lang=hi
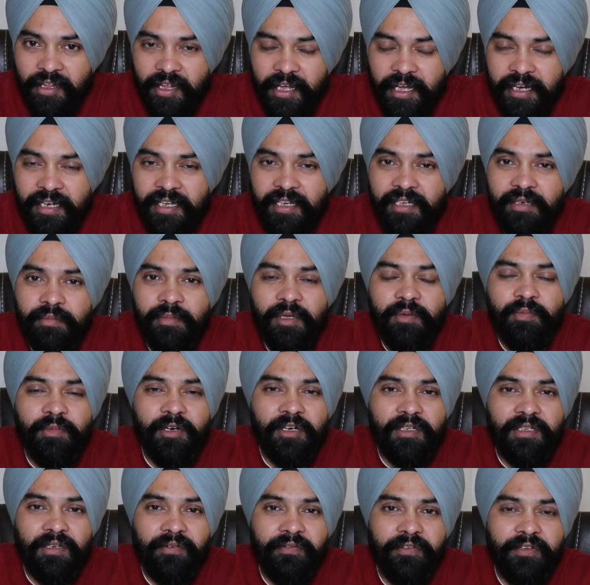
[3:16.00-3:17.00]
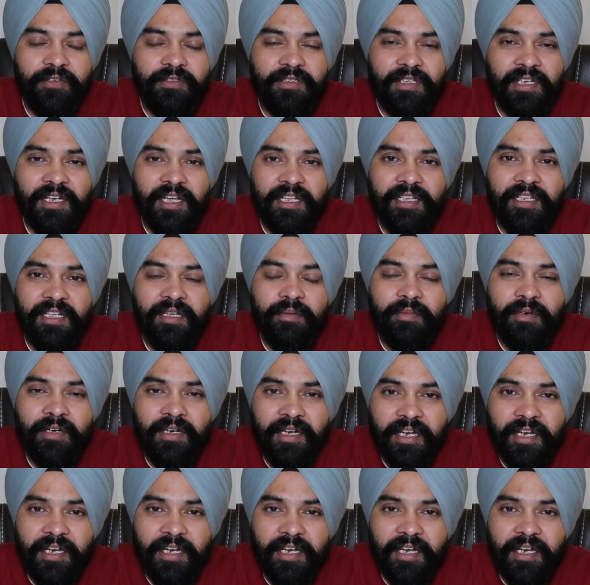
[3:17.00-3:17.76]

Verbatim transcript: शैनगन में बहुत रिफ्यूज़ल आते हैं बट